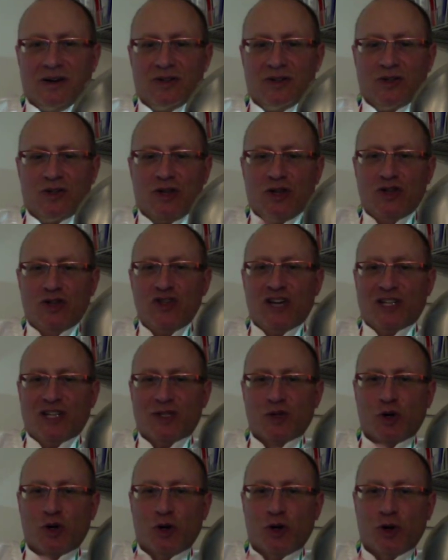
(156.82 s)
Già
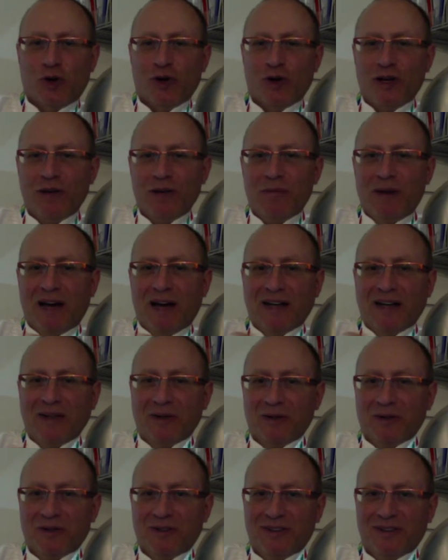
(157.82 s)
solo il
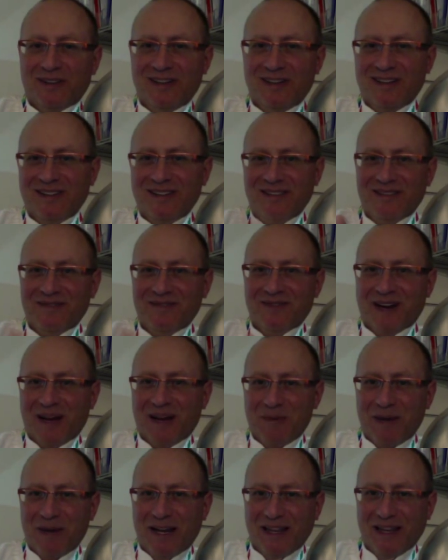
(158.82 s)
manico vale la
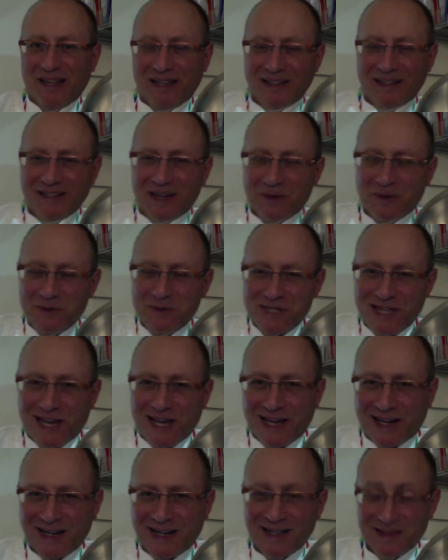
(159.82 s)
pena di, di
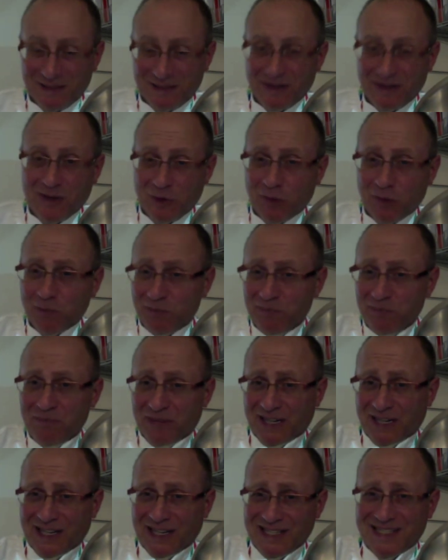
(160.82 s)
acquistarla, non
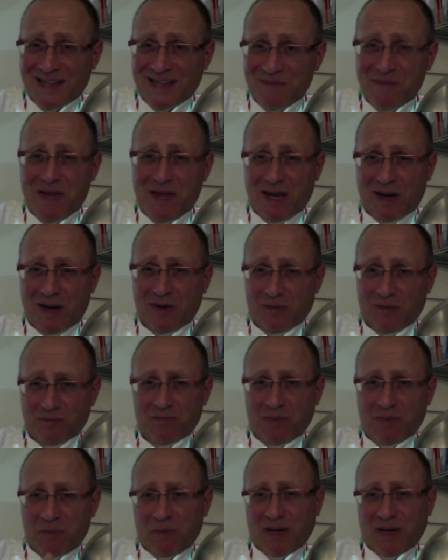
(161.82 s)
perché sia bello,
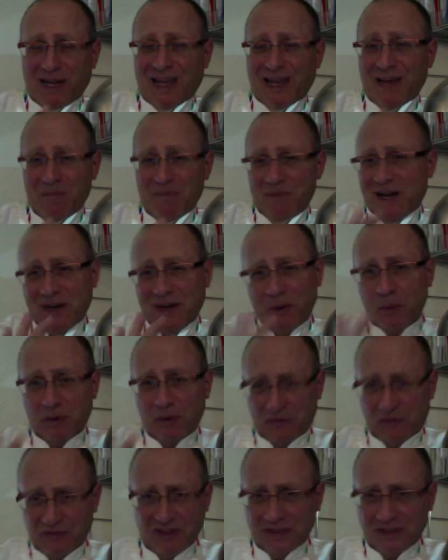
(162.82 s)
ma perché è il manico
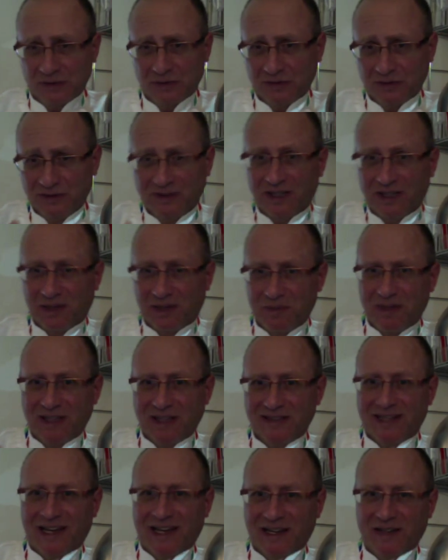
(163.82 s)
perfetto in termini
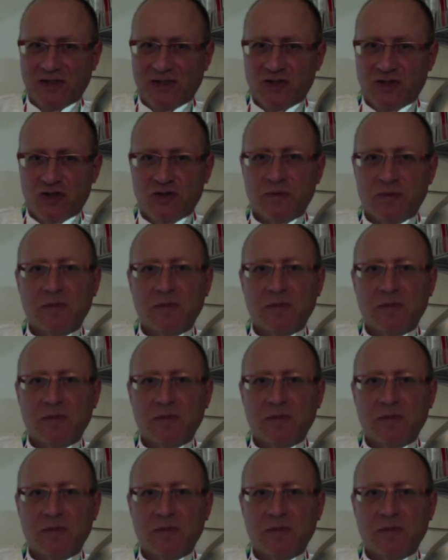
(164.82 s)
tecnici.